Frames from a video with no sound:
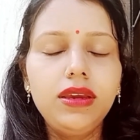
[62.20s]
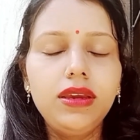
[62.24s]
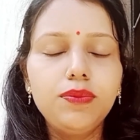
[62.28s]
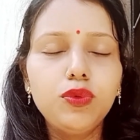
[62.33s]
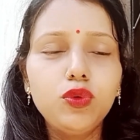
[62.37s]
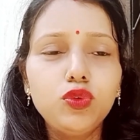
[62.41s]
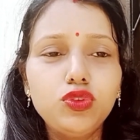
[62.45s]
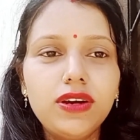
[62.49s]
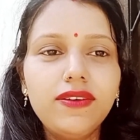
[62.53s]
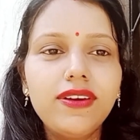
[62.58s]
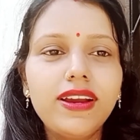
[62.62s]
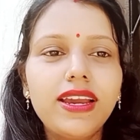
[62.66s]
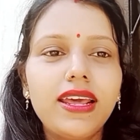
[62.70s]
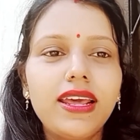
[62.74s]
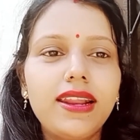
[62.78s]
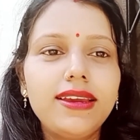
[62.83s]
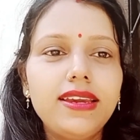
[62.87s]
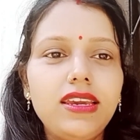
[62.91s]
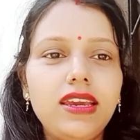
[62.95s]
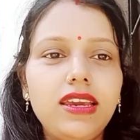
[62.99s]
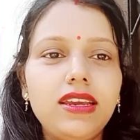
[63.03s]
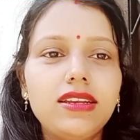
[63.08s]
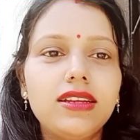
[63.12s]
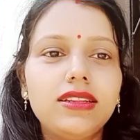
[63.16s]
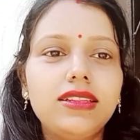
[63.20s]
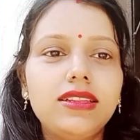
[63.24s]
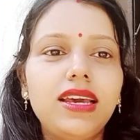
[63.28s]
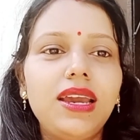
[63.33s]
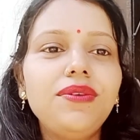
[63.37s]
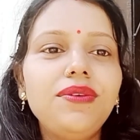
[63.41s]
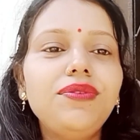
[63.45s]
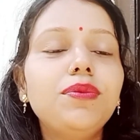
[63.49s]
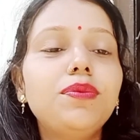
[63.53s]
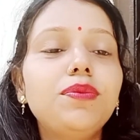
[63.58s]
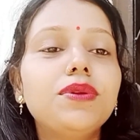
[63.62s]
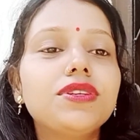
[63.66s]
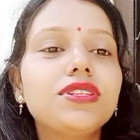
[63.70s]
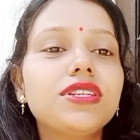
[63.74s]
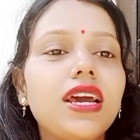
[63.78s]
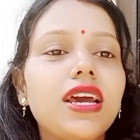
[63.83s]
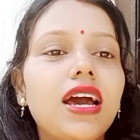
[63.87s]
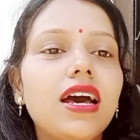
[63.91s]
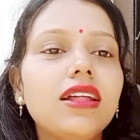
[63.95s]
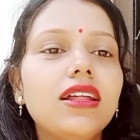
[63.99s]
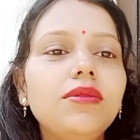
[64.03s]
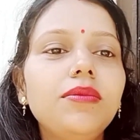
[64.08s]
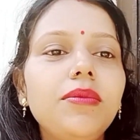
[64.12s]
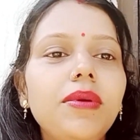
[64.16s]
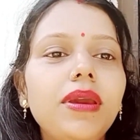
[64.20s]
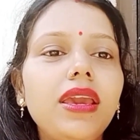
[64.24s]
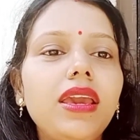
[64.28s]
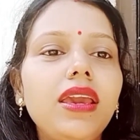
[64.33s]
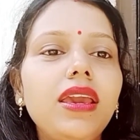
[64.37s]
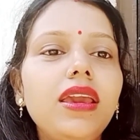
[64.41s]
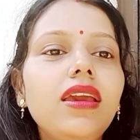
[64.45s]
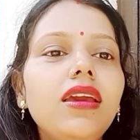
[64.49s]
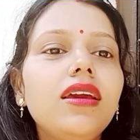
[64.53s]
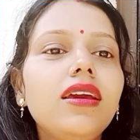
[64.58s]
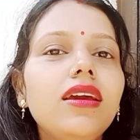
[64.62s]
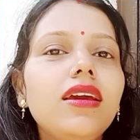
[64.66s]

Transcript: पूजा वगैरह किया जाता है फिर प्रसाद में